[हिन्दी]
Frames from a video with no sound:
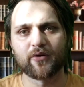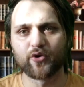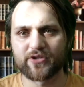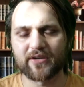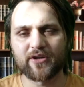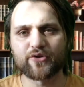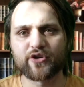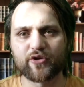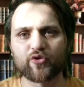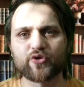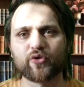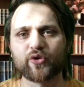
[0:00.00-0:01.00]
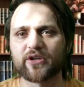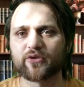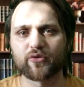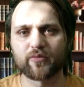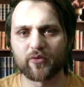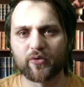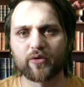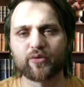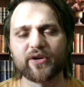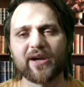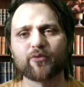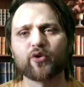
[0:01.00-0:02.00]
हो सकता है उसके दो सौ होते तो और
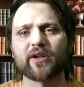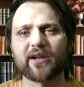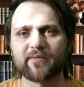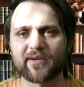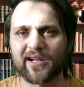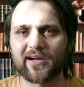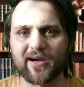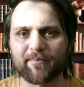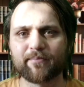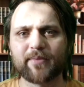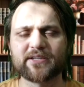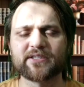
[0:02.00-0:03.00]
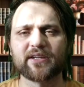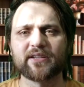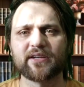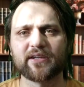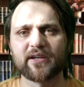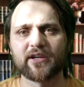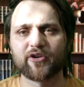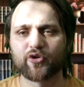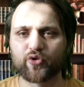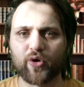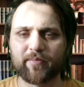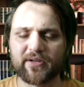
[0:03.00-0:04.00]
थोड़ी आपको ट्रेल वगैरह कम बच जाती
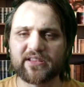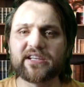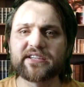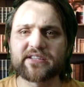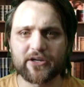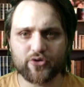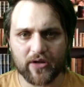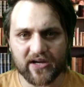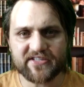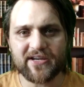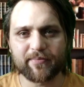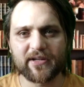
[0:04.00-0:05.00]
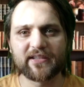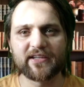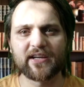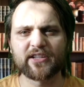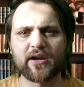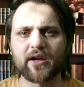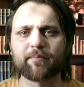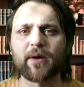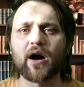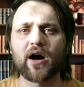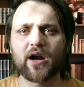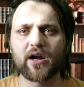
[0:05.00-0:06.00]
तो अभी तीस का जो लक्ष्य आपने दिया था एक
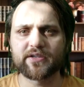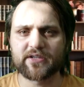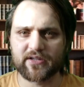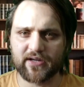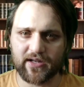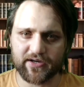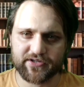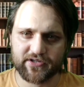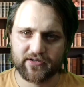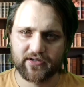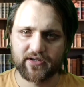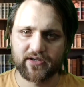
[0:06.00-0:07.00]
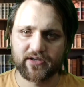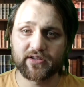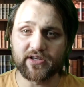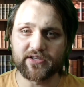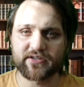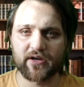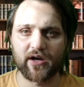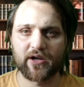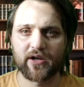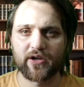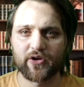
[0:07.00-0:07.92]
पहाड़ जितना लक्ष्य तीस का